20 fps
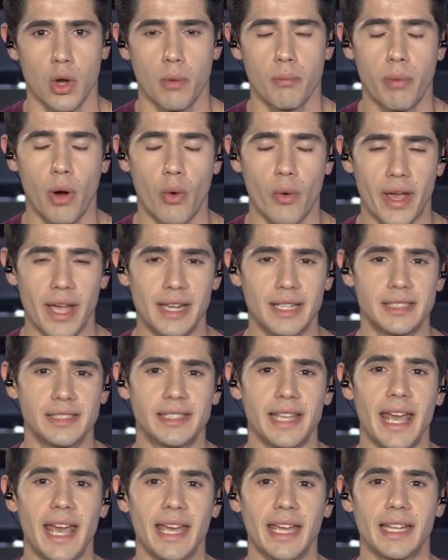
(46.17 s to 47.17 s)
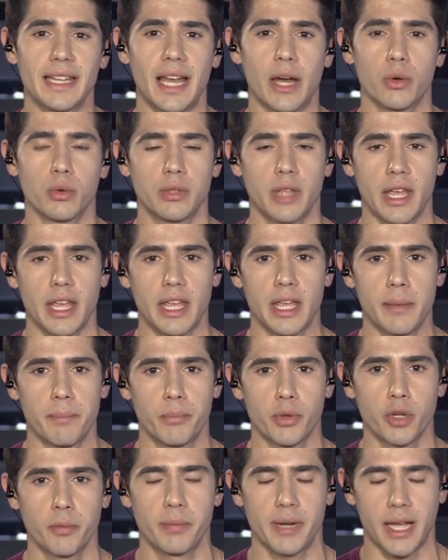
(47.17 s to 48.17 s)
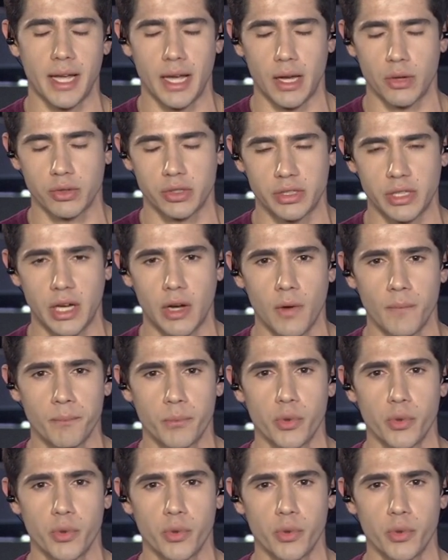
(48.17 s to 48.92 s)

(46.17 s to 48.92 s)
Bom, ele segue na UTI por precaução,